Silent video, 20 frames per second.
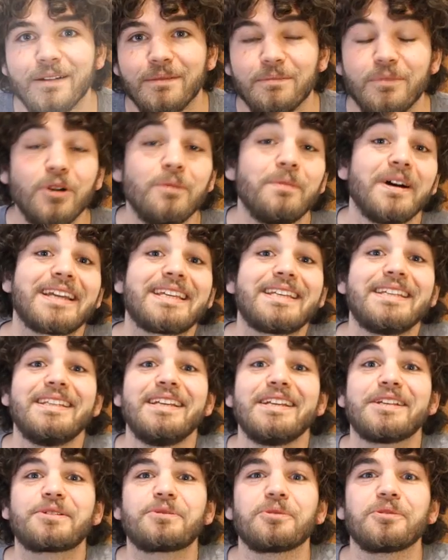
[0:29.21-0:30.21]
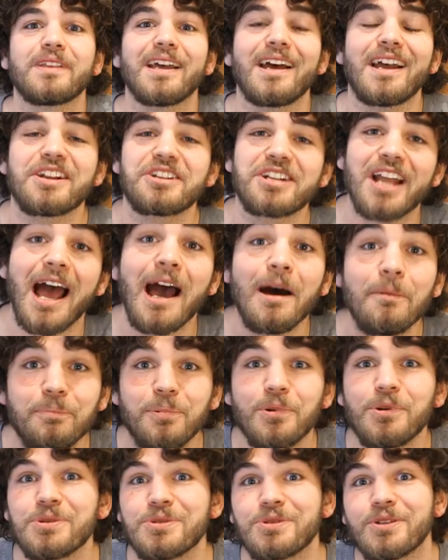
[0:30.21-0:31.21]
Bon, bah, qui dit sondage
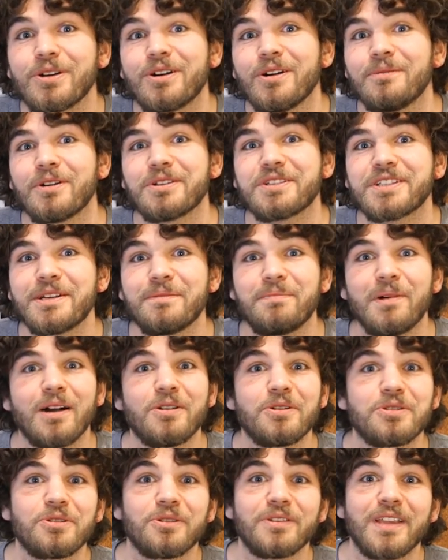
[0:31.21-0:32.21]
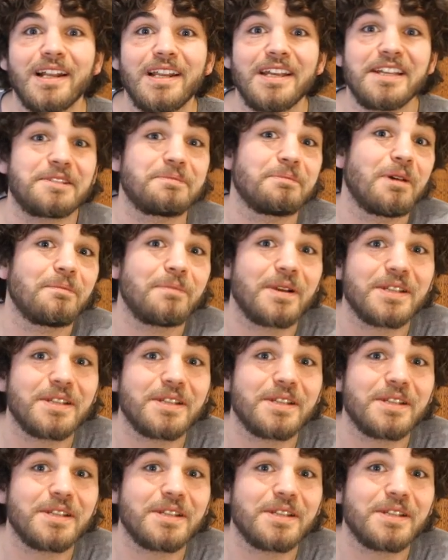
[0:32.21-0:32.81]
impose de commencer par le journalisme, hein,